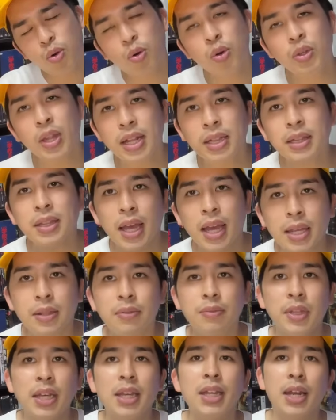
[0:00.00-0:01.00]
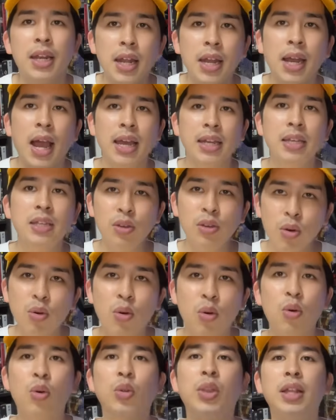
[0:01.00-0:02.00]
護団体的なね、海洋
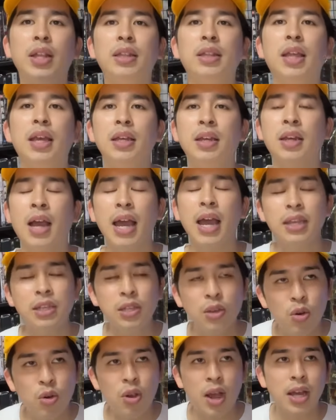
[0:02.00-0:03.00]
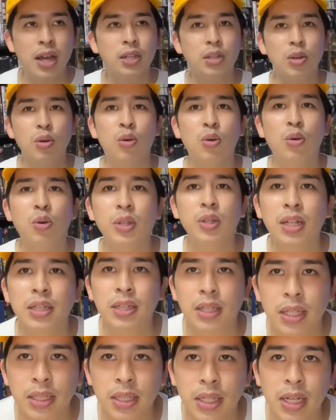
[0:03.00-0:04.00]
保護団体、海洋環境保護団
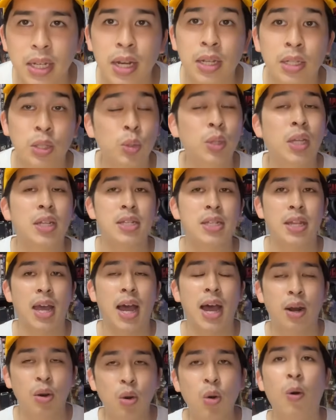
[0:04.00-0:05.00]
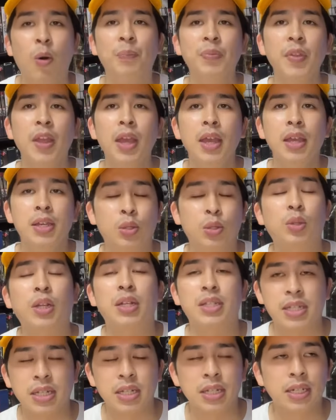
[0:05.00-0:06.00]
体的な人たちであろう人た
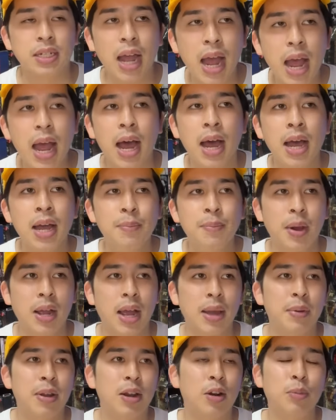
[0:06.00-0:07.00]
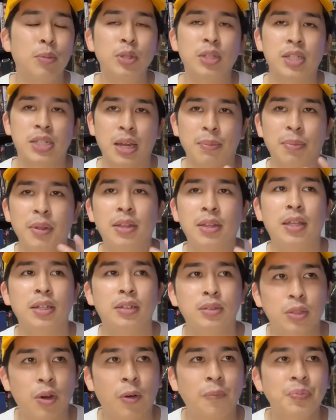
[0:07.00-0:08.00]
ちが、まあ、カメラを持って喋って
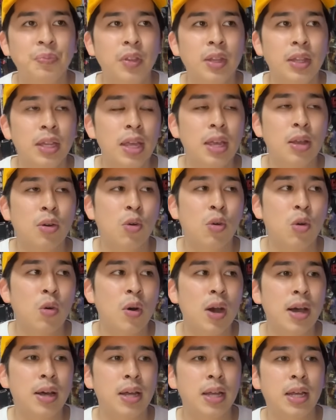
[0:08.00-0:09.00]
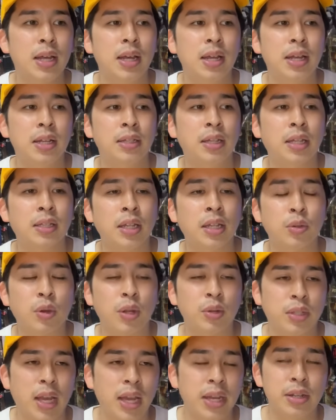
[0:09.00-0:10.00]
ると。で、ここは、えー、なんと
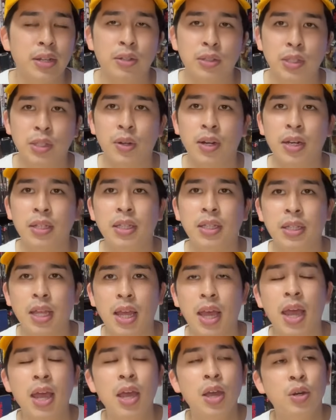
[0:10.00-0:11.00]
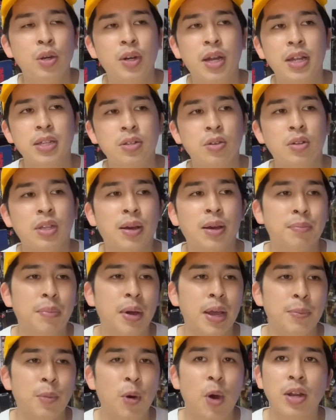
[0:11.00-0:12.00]
かの大陸って言われてて、フランスの何
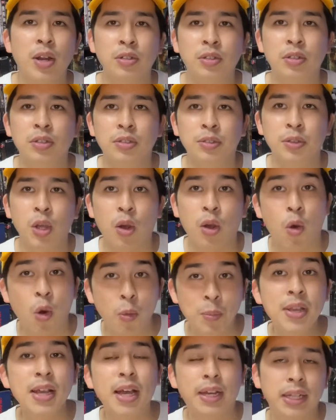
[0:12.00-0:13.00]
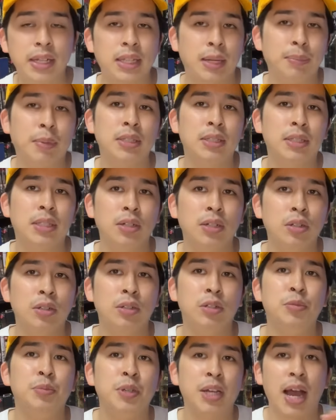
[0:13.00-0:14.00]
倍もある、いや、ゴミがね、溜まってる
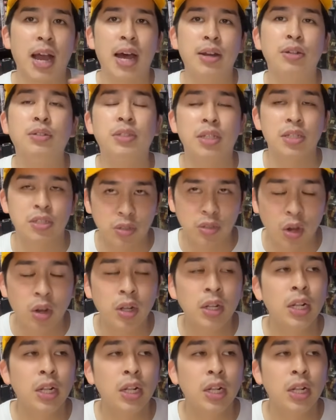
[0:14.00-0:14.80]
海があるんですと。